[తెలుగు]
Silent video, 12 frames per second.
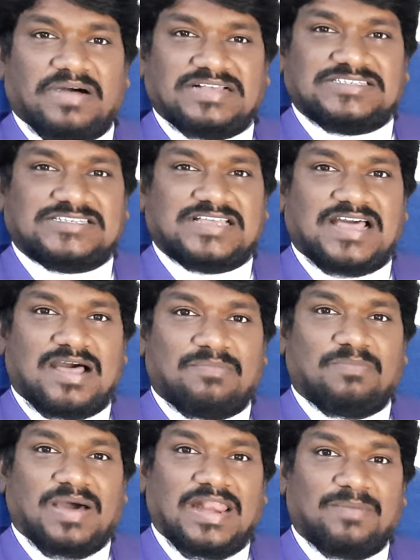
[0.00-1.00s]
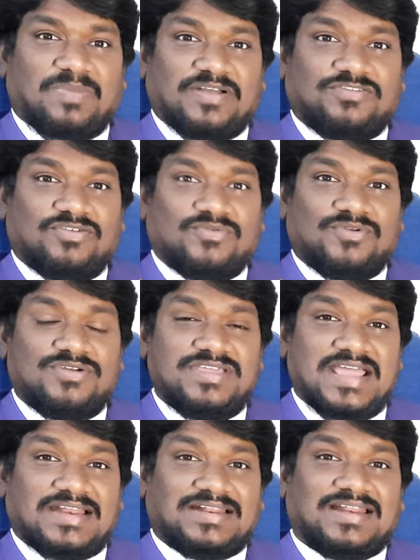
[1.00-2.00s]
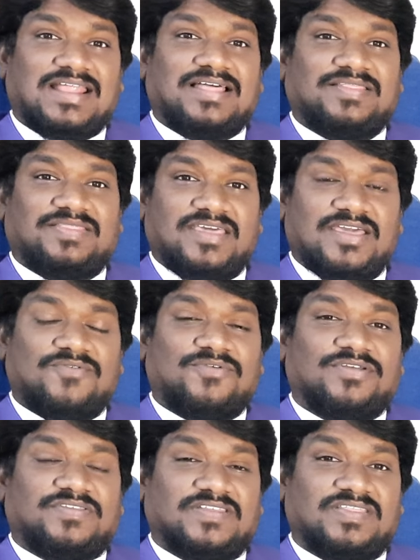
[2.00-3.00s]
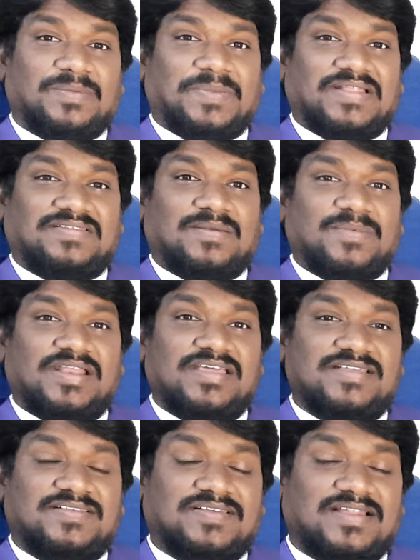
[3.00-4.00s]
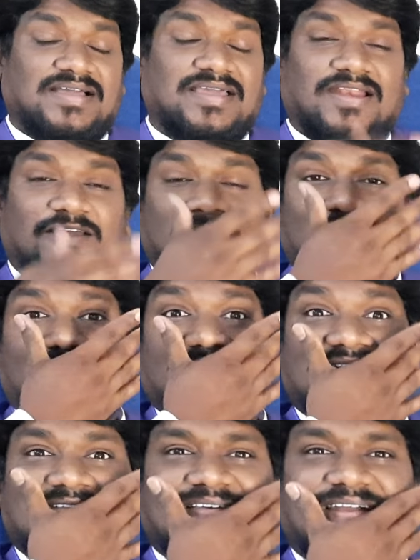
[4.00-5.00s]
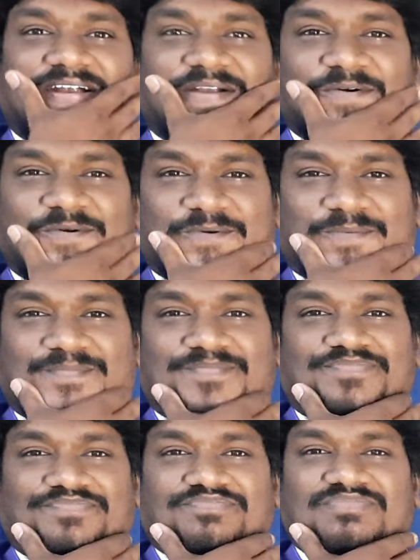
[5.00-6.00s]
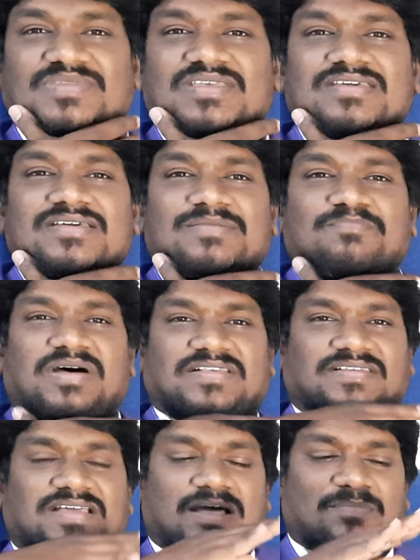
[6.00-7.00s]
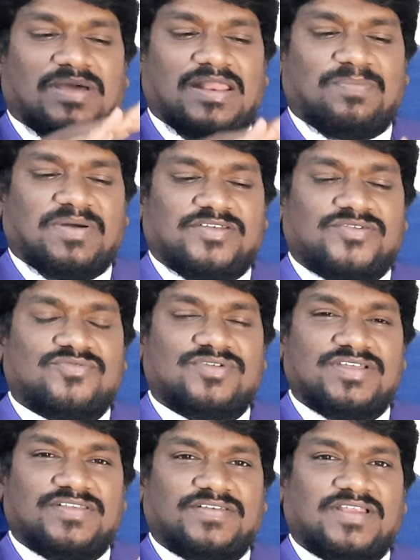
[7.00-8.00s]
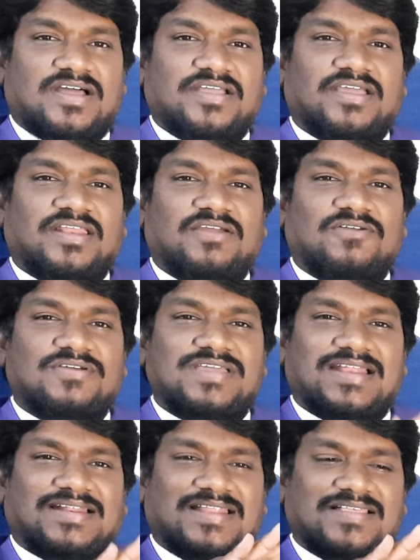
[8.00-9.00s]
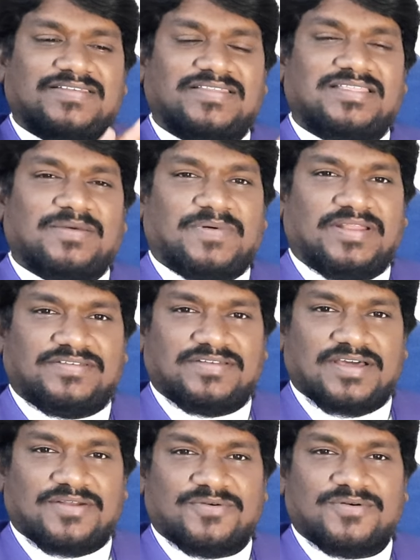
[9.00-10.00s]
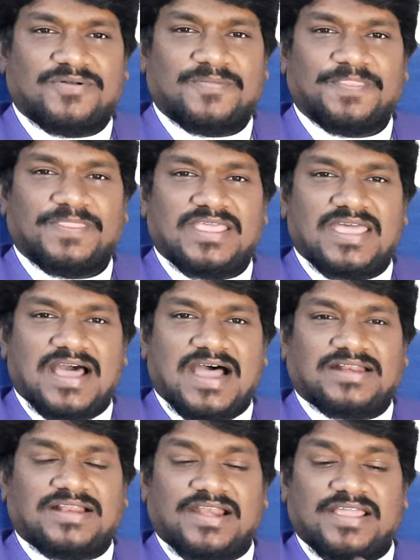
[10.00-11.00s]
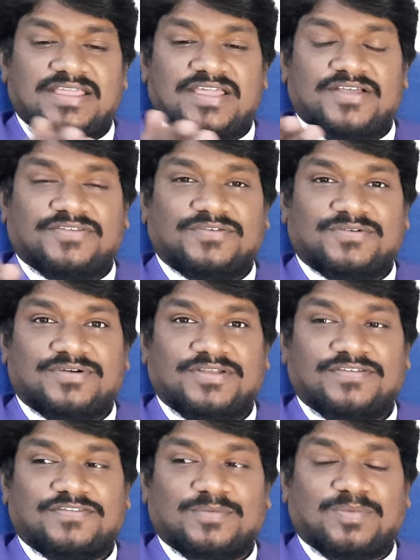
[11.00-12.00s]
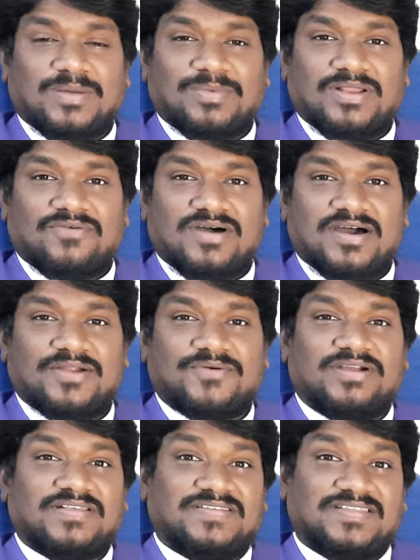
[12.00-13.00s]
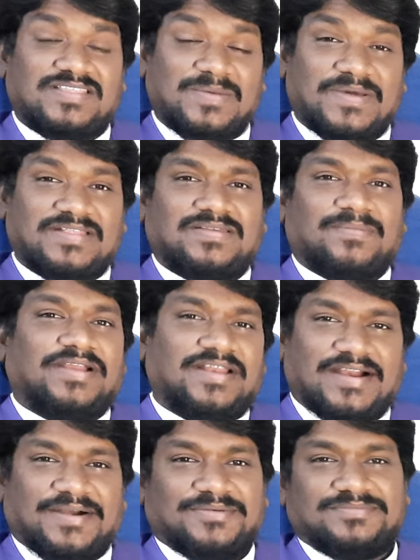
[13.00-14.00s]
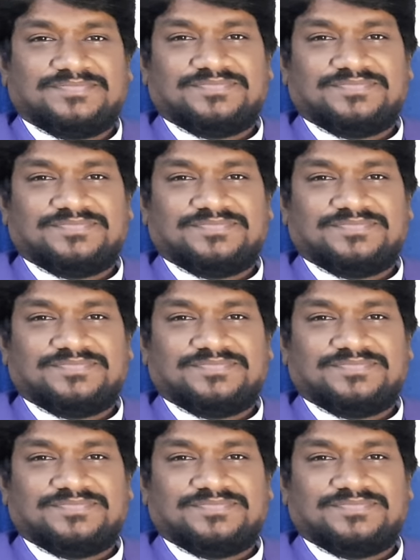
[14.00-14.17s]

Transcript: పస్కా బలి పశువును ఎట్లా దేవుడు సిద్ధపరచమని ఇస్రాయేలులకు బోధించినాడు పస్కా బలి పశువును ఇస్రాయేలీయులు ఎట్లా సిద్ధపరిచినారో అట్లనే యేసుక్రీస్తు ప్రభుల వారు కూడా సిద్ధపరచబడినాడు